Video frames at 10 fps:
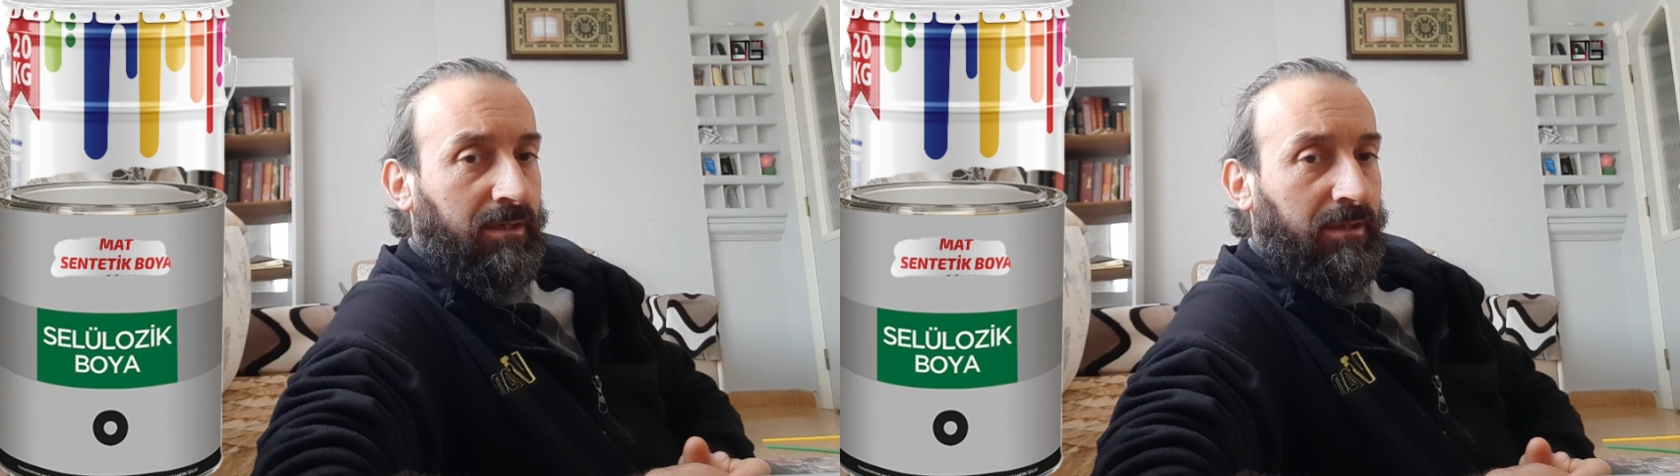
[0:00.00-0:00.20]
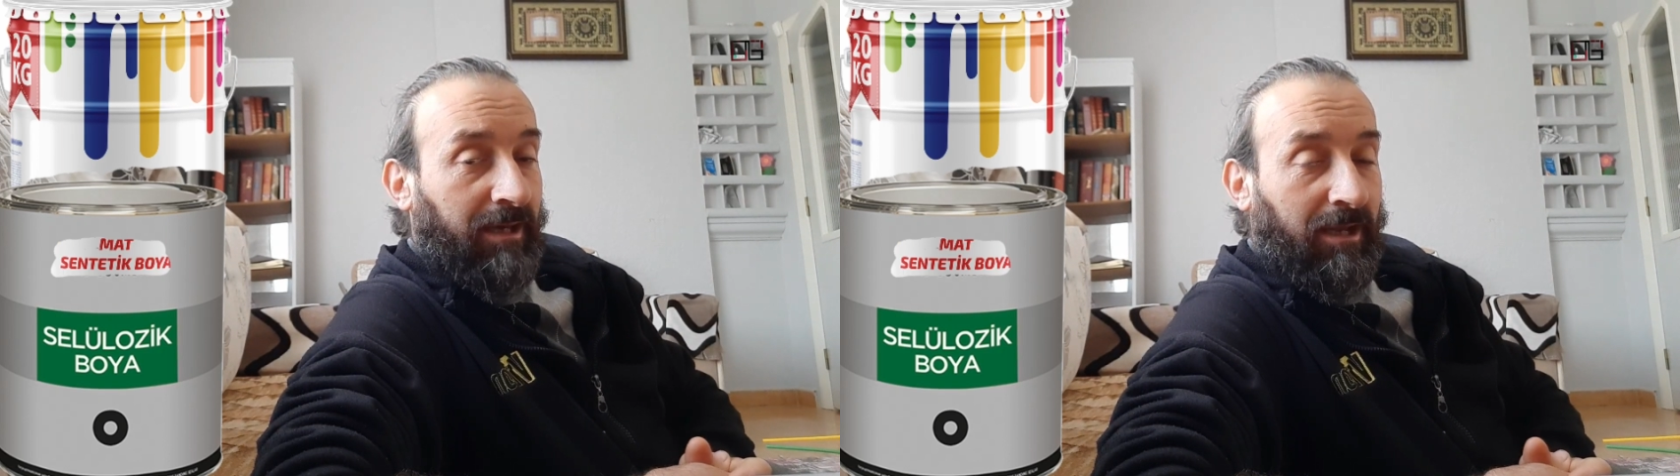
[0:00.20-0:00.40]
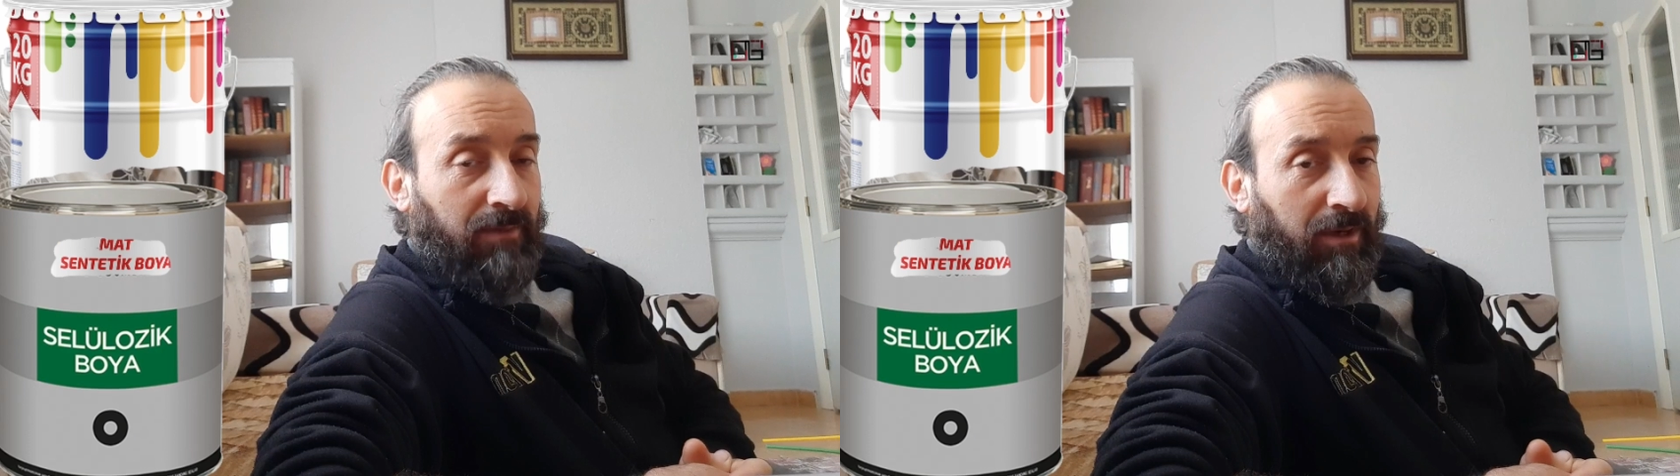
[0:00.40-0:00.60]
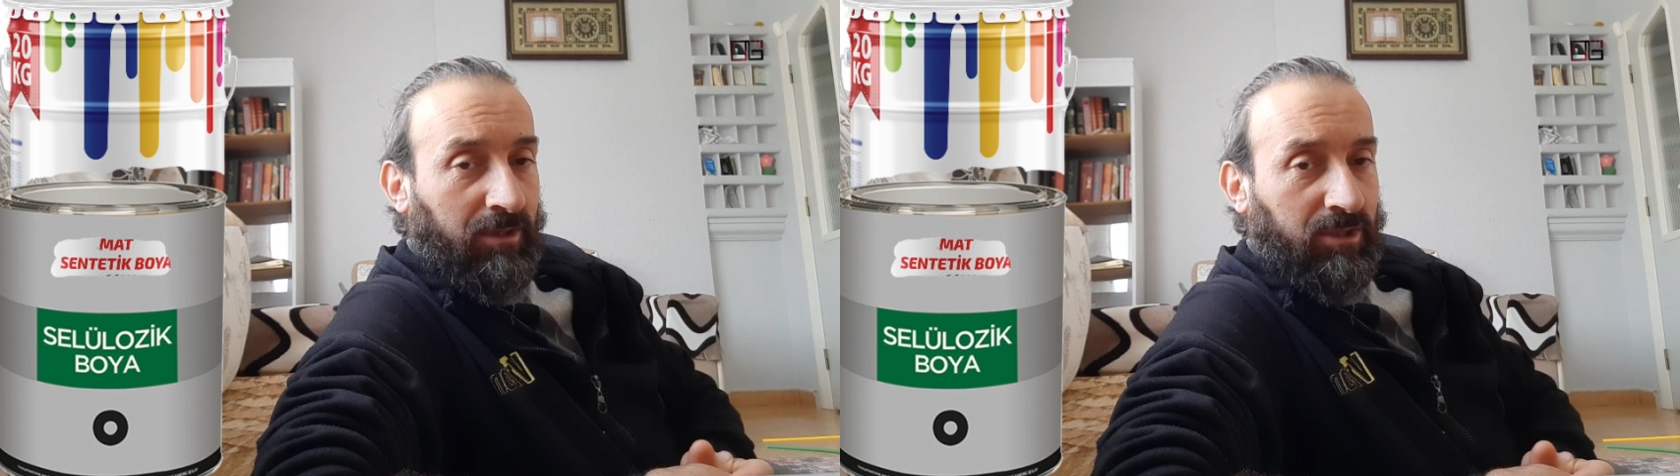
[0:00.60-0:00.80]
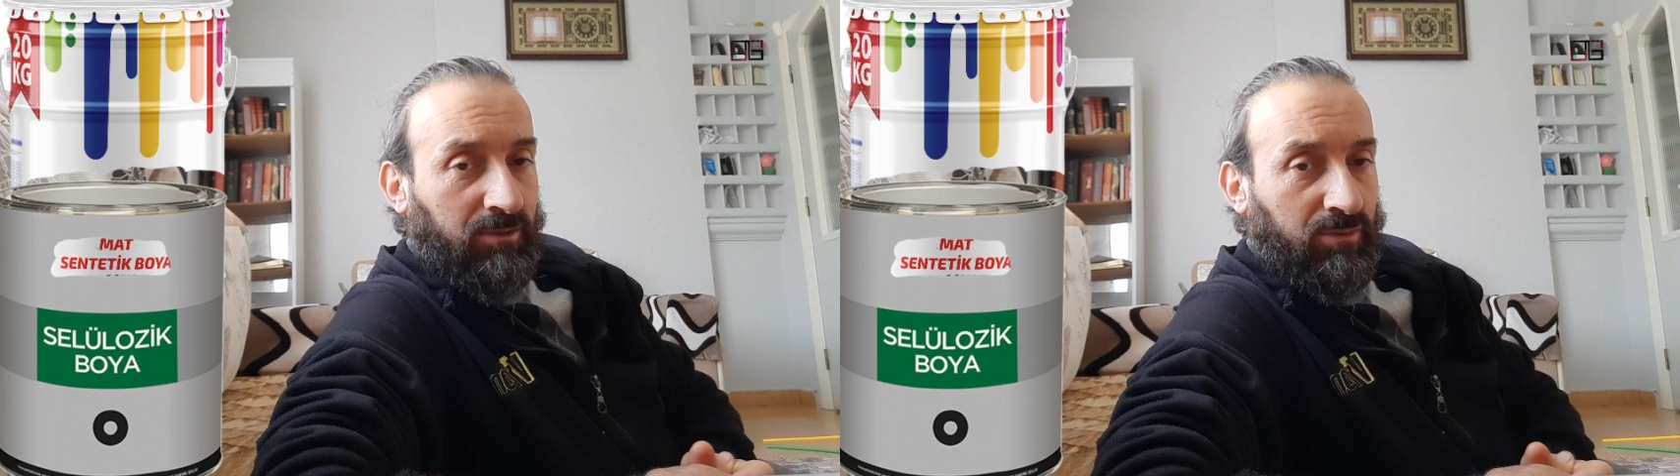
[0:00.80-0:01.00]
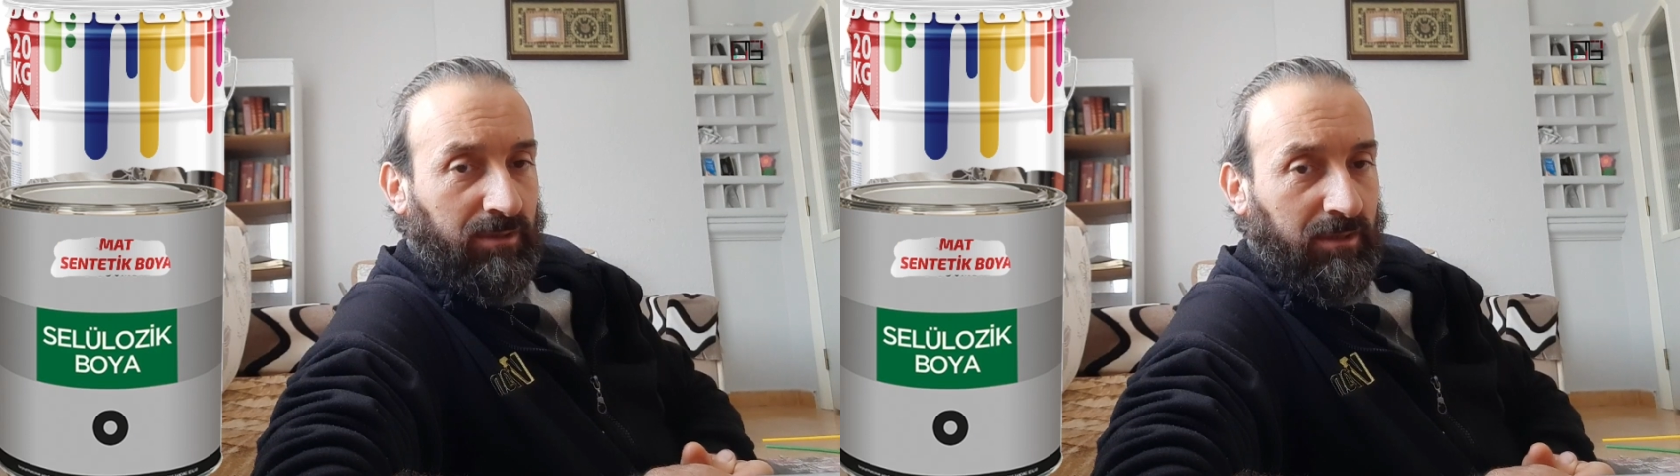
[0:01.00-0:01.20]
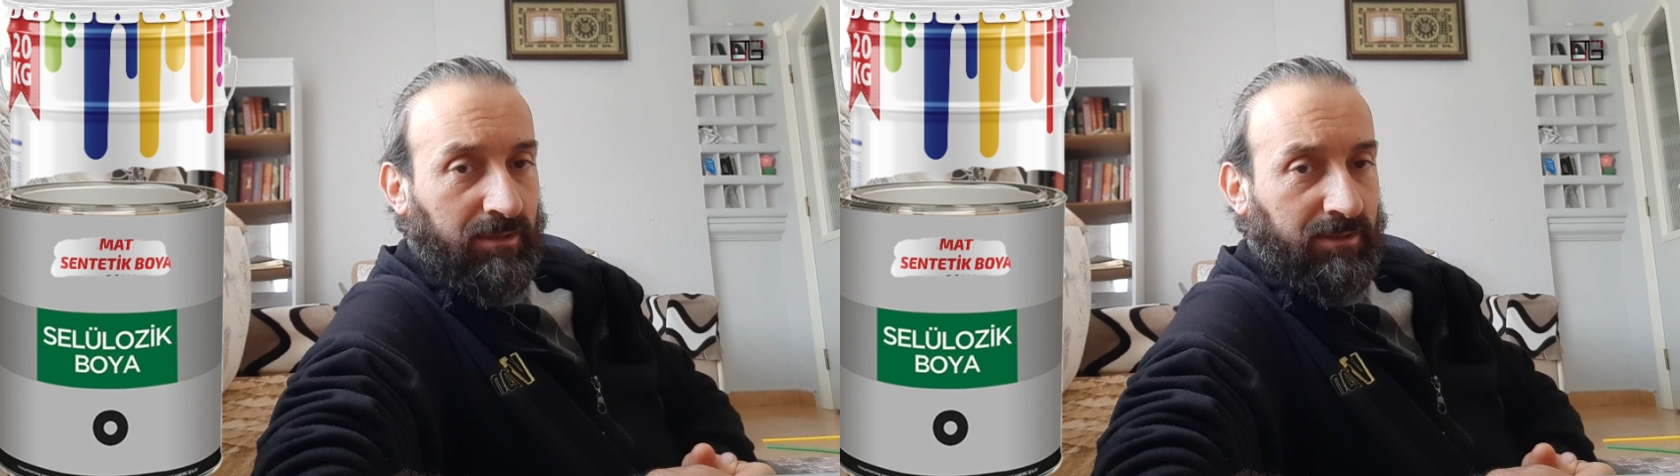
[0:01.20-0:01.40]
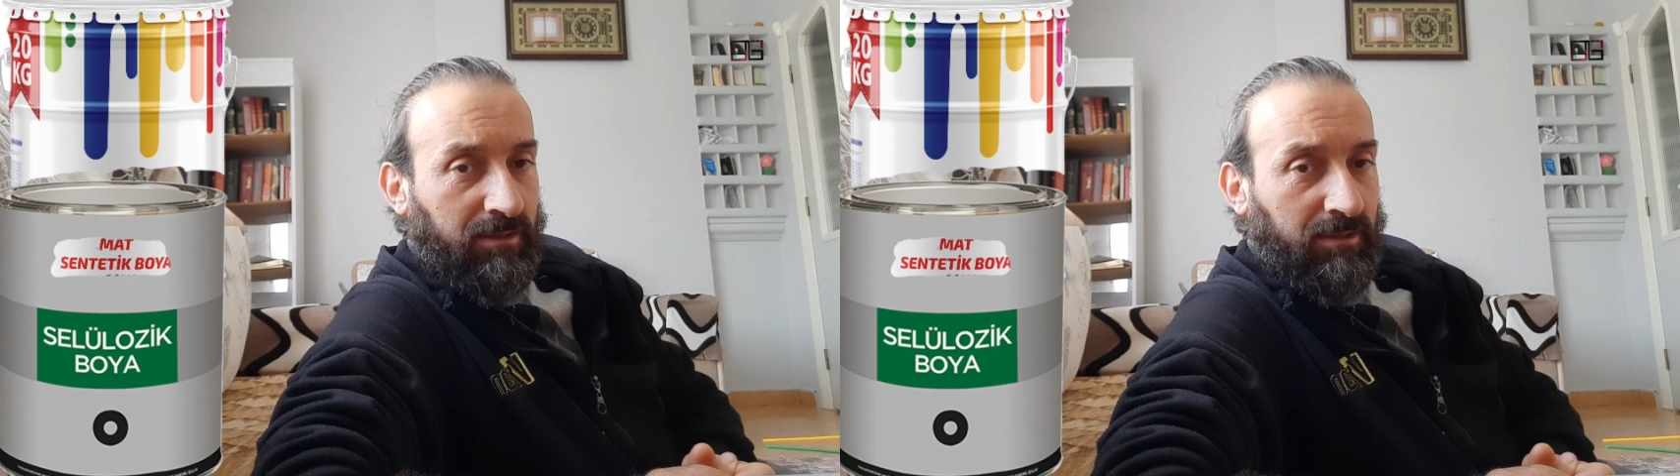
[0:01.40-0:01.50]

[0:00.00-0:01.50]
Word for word: lakelemek için kullanılır